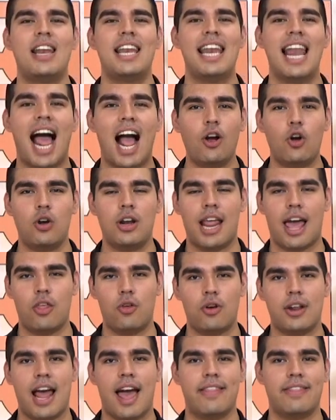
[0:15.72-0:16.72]
la
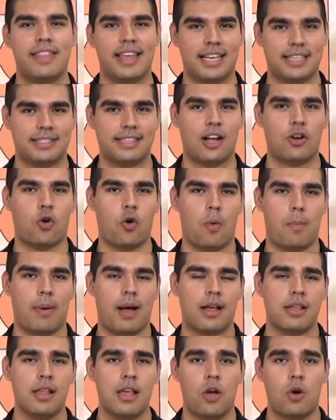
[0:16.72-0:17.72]
goleadora de esta
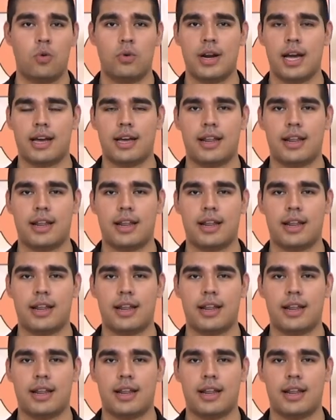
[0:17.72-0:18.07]
copa. Una